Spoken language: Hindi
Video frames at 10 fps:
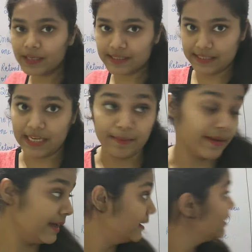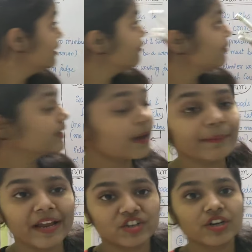में सेम है फिर
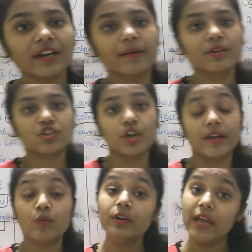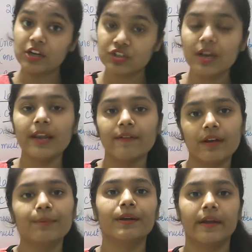अब नेशनल कमीशन है वो नेशनल
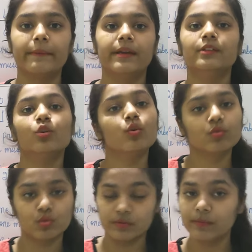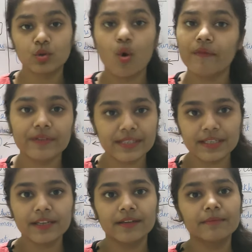लेवल पर है भाई तो उसमें तो
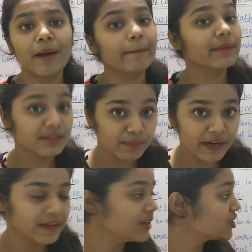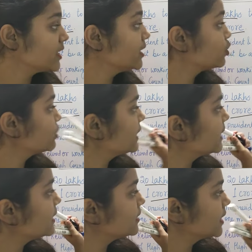ऑब्वियसली मेंबर्स बढ़ने चाहिए तो
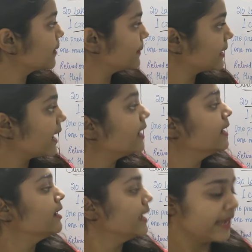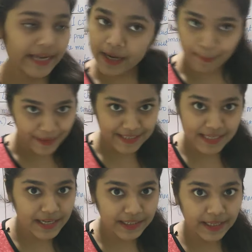देख लेते हैं यहाँ पे क्या है एक
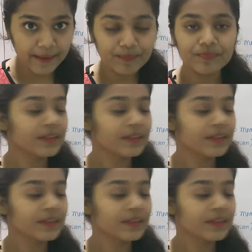प्रेसिडेंट है